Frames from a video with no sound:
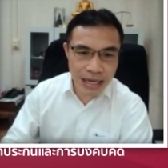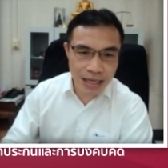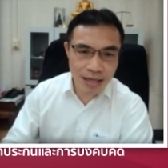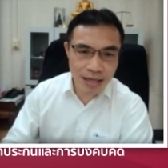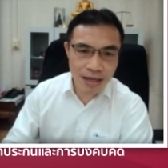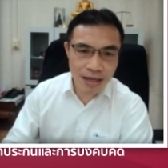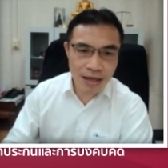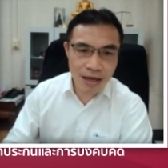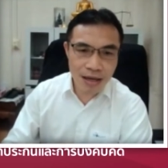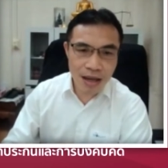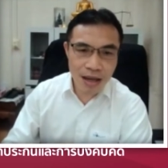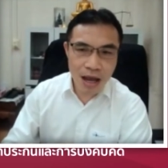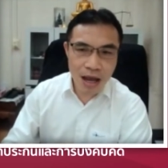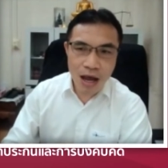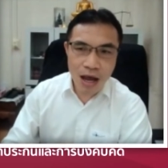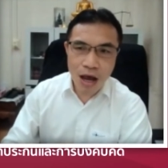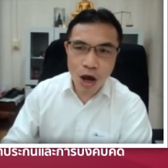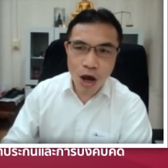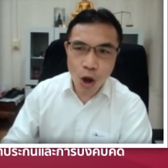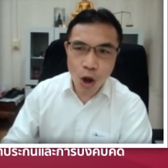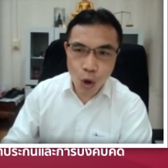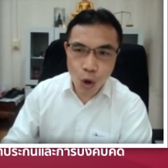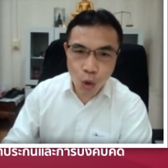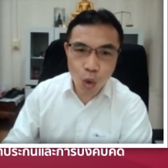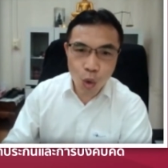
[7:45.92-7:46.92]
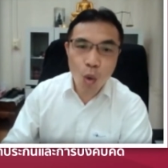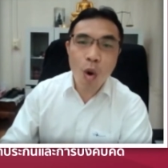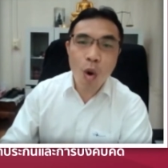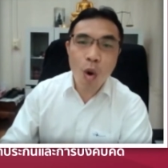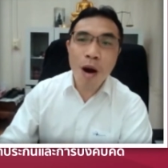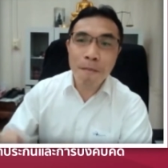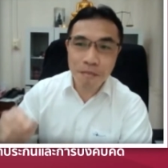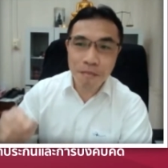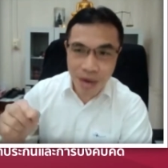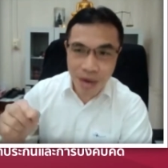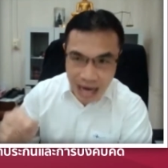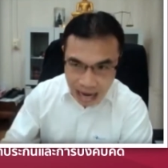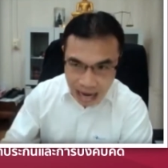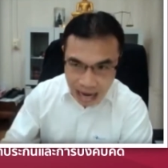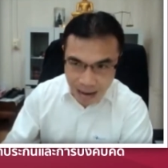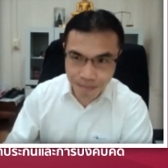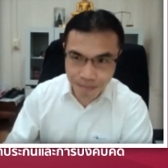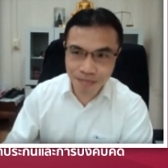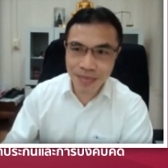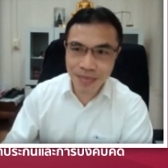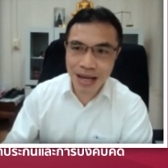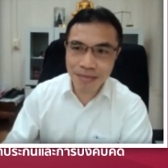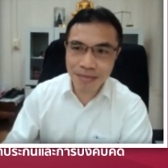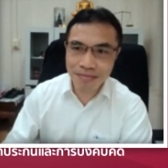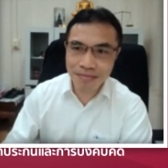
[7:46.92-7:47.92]
รับผิดร่วมกับ
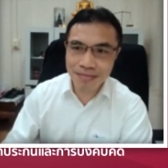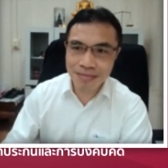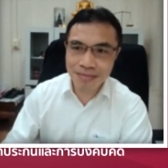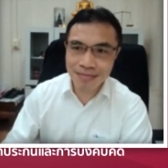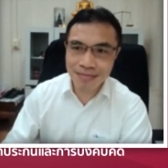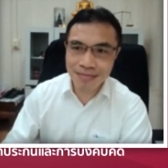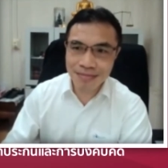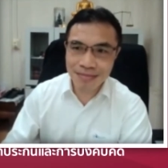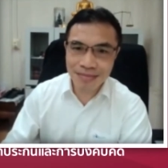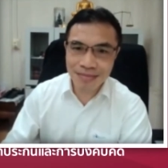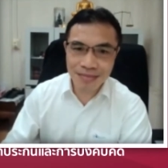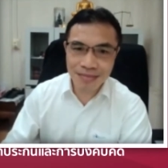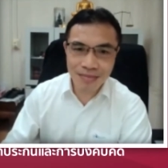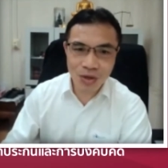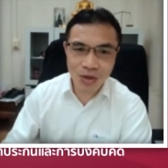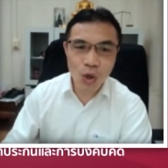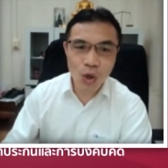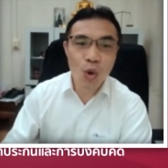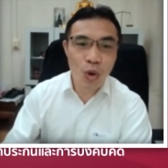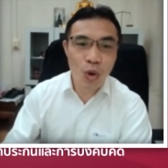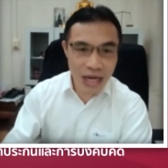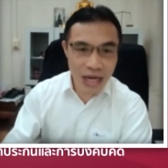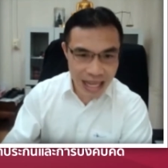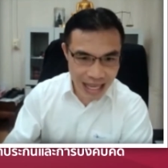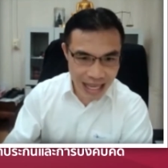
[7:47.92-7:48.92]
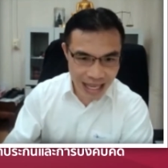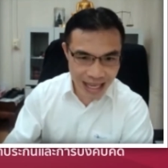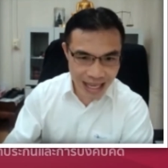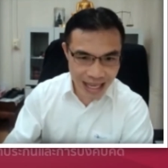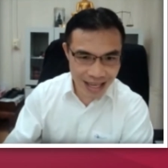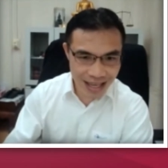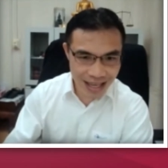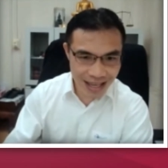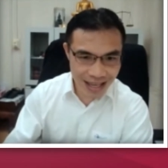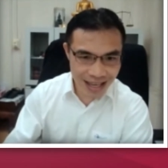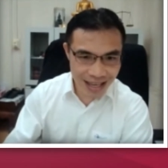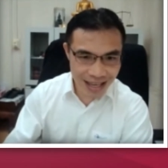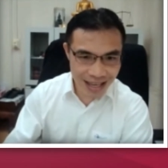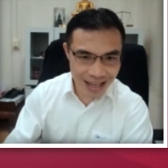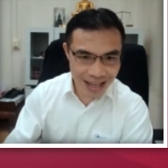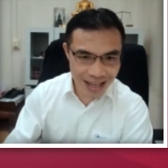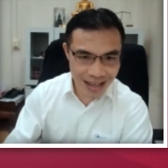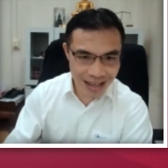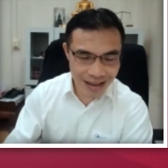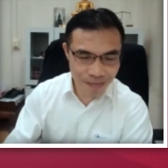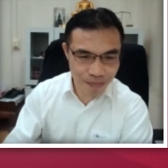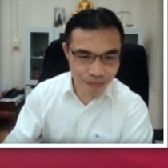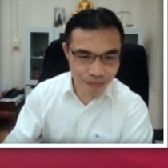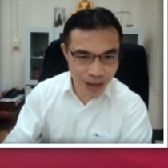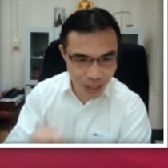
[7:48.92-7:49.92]
ครับลูกหนี้
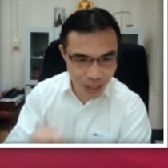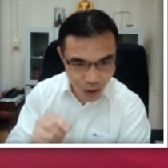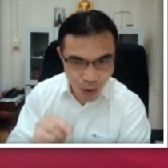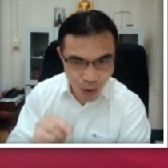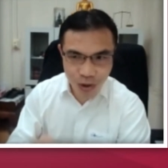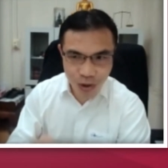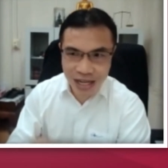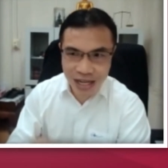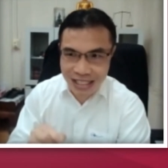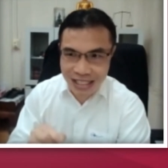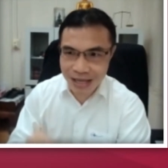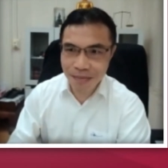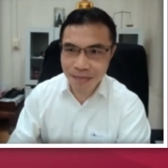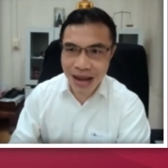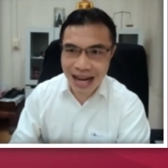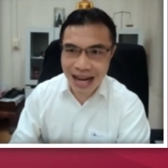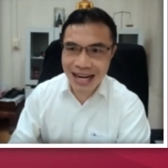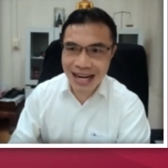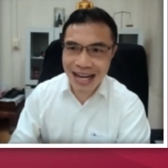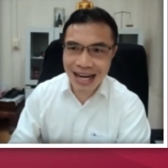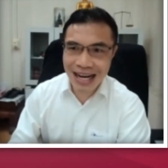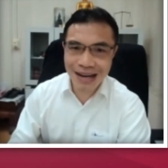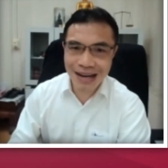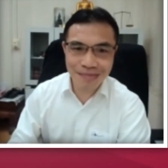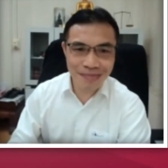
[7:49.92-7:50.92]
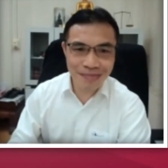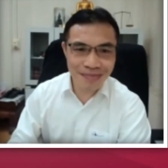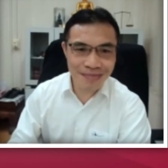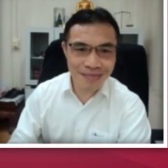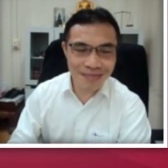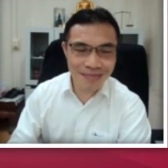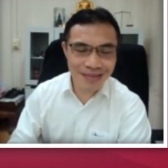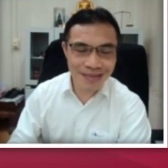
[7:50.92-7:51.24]
ประโยคนี้สำคัญนะครับ